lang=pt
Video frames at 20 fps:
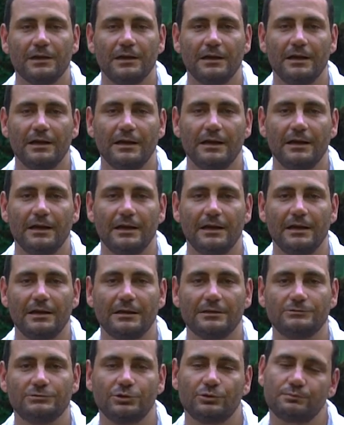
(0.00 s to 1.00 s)

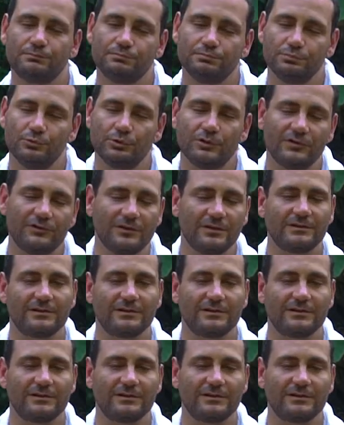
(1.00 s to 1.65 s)
é, de, do que se